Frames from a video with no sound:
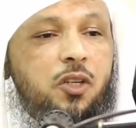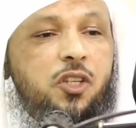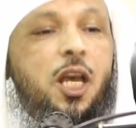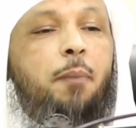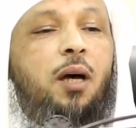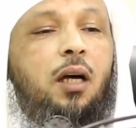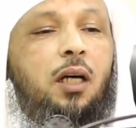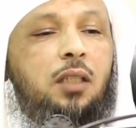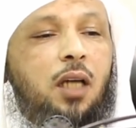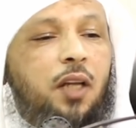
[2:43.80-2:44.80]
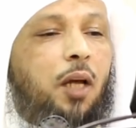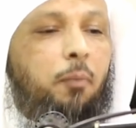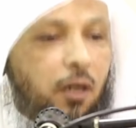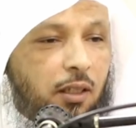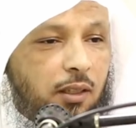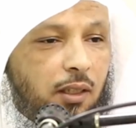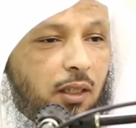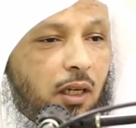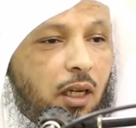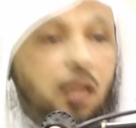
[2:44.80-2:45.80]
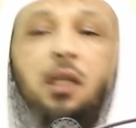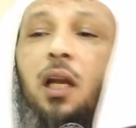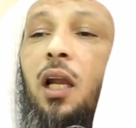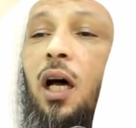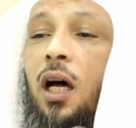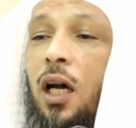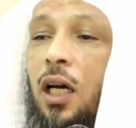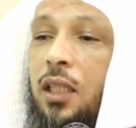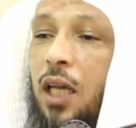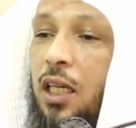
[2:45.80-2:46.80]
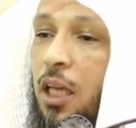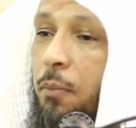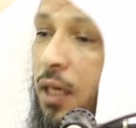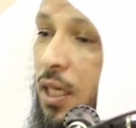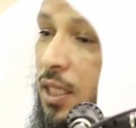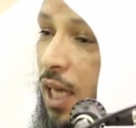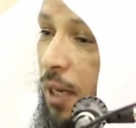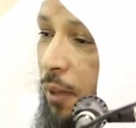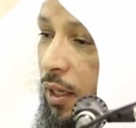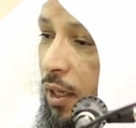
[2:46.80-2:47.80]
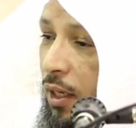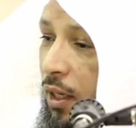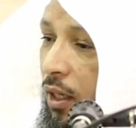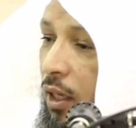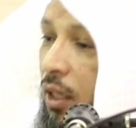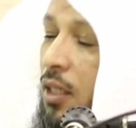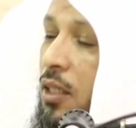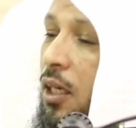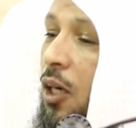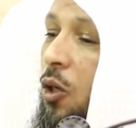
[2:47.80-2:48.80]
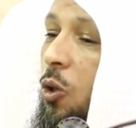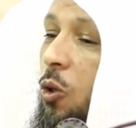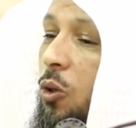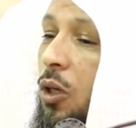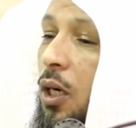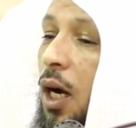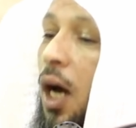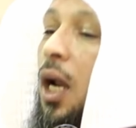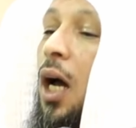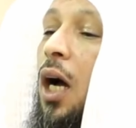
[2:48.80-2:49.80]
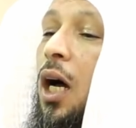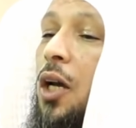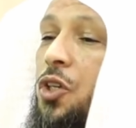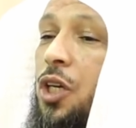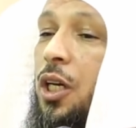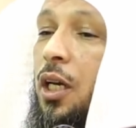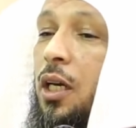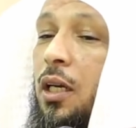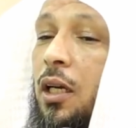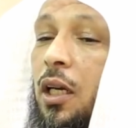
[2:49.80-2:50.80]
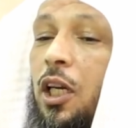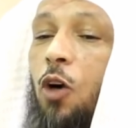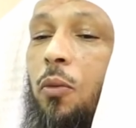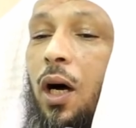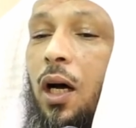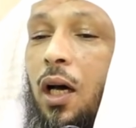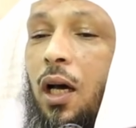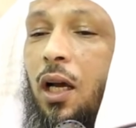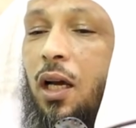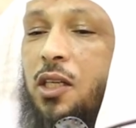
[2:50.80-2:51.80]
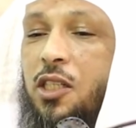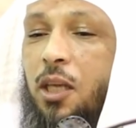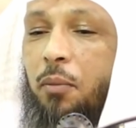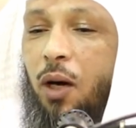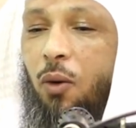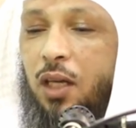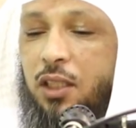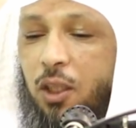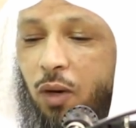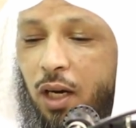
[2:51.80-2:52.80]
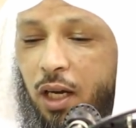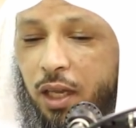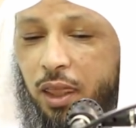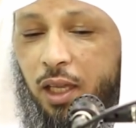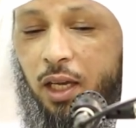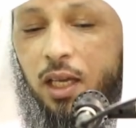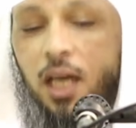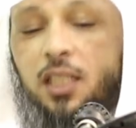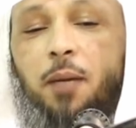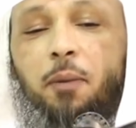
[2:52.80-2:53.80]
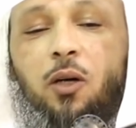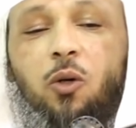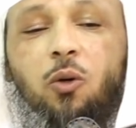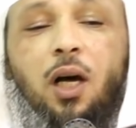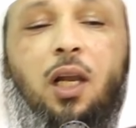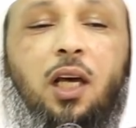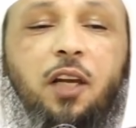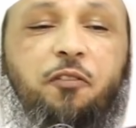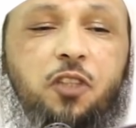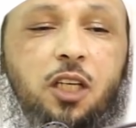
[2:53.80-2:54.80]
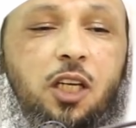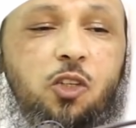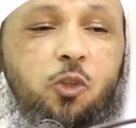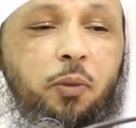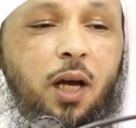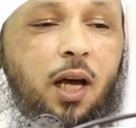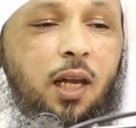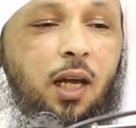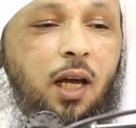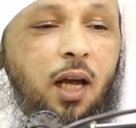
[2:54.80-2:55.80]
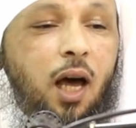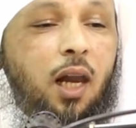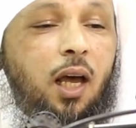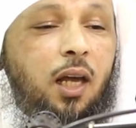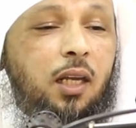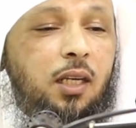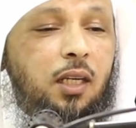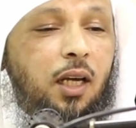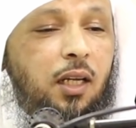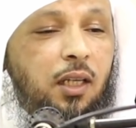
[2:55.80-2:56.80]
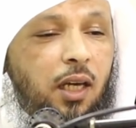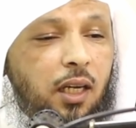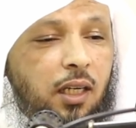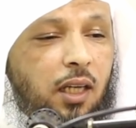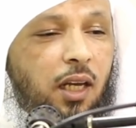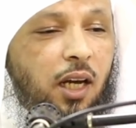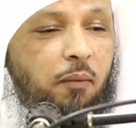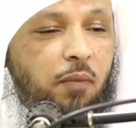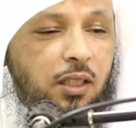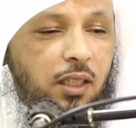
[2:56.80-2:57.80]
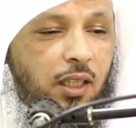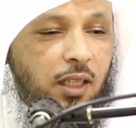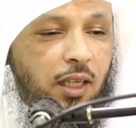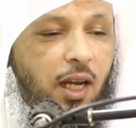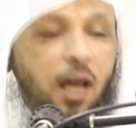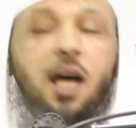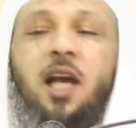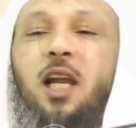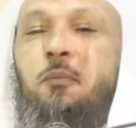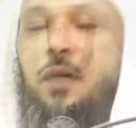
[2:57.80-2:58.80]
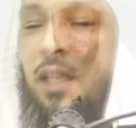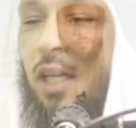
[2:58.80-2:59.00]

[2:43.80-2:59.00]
سبقت غضبه إن الله قد كتب كتابا عنده على عرشه يوم ان خلق السماوات والارض كتبه على نفسه سبحانه العليه ان رحمتي غلبت